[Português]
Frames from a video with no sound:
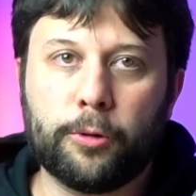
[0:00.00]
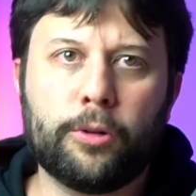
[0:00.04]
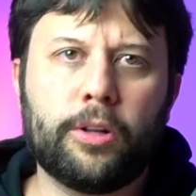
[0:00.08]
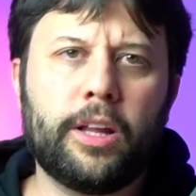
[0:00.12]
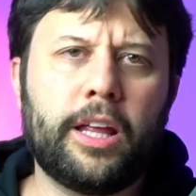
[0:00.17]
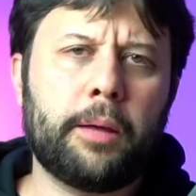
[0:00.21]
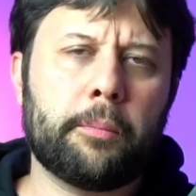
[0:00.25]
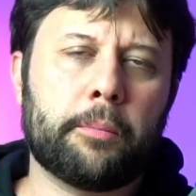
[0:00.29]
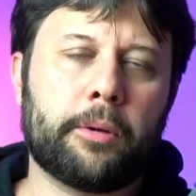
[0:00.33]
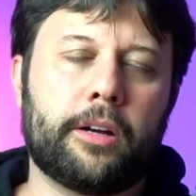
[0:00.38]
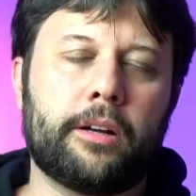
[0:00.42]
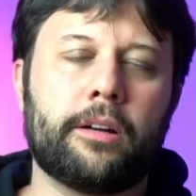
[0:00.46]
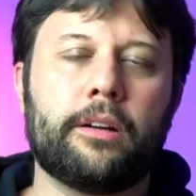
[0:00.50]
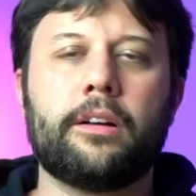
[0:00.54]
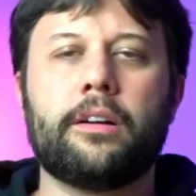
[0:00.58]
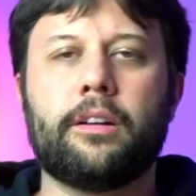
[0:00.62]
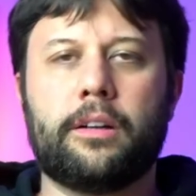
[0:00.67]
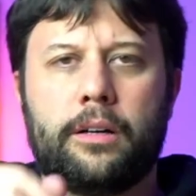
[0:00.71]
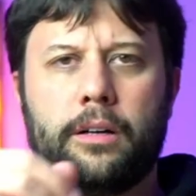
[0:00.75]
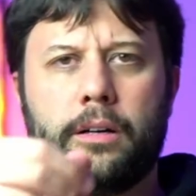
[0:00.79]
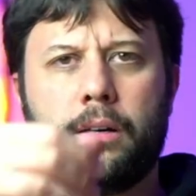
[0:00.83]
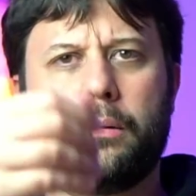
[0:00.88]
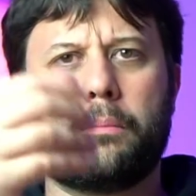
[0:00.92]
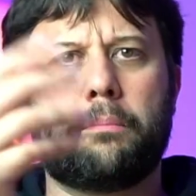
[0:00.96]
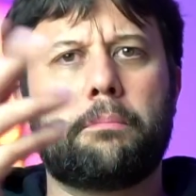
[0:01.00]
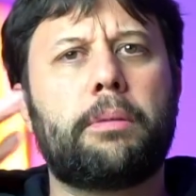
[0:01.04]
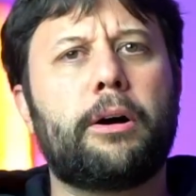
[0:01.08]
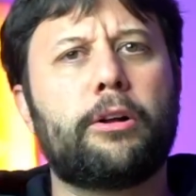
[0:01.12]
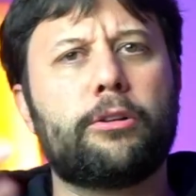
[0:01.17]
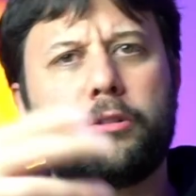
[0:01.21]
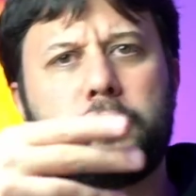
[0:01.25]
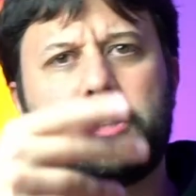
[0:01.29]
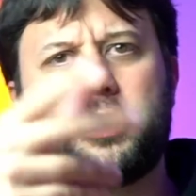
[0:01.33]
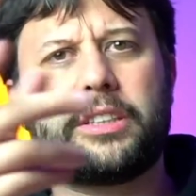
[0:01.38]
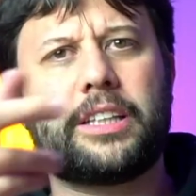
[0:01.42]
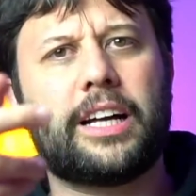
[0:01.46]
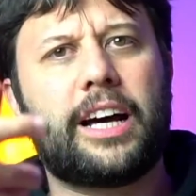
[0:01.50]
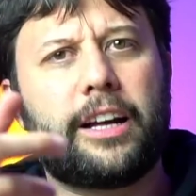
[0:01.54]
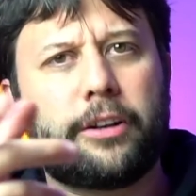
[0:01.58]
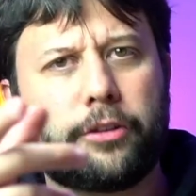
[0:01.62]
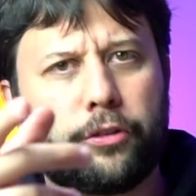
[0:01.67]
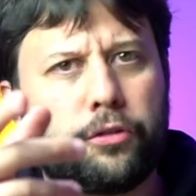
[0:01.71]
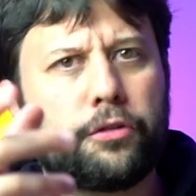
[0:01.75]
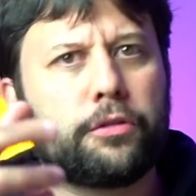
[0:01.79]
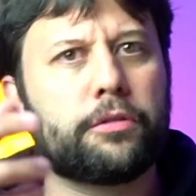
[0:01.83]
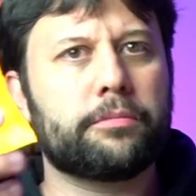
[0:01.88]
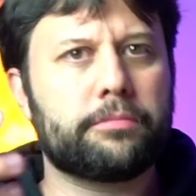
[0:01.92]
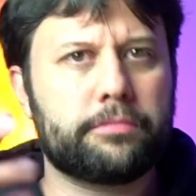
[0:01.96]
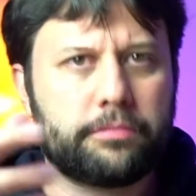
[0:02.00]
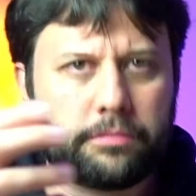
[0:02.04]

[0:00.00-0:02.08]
Lembra? Paulo de Tarso,